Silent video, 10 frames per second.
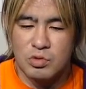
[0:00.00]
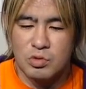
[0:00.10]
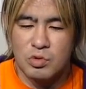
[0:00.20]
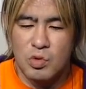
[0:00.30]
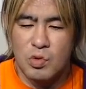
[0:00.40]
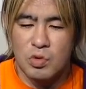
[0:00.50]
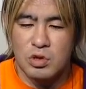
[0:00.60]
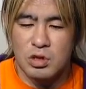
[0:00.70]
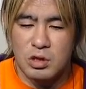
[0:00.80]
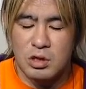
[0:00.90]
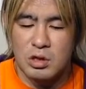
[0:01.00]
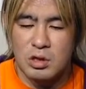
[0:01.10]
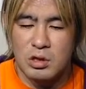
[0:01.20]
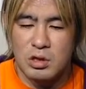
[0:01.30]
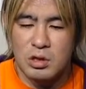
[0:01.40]
当時
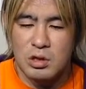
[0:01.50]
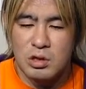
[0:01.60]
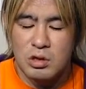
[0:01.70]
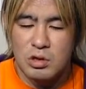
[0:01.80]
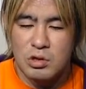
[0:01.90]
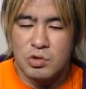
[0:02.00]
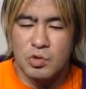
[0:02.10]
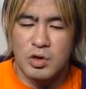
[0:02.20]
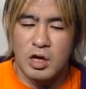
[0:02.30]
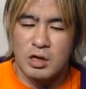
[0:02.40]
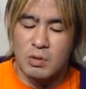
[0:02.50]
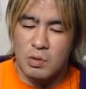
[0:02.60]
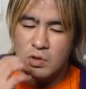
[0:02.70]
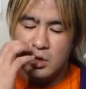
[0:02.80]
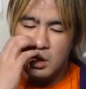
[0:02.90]
初代
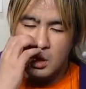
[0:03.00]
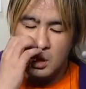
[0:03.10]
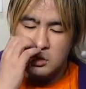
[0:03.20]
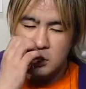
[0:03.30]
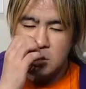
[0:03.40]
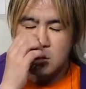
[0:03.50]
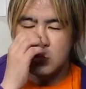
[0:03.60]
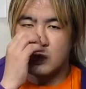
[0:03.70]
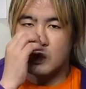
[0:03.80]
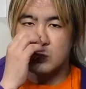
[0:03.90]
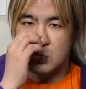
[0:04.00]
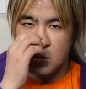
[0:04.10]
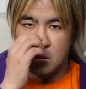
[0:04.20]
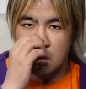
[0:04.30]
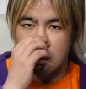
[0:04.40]
王者が佐々木恭介っ
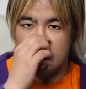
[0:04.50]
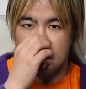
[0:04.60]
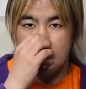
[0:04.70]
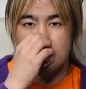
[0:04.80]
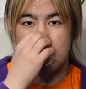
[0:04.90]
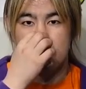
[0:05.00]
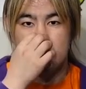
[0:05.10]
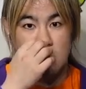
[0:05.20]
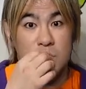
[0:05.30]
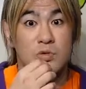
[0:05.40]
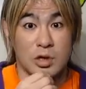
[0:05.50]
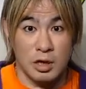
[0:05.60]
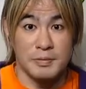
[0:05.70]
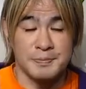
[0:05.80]
ていう選手で、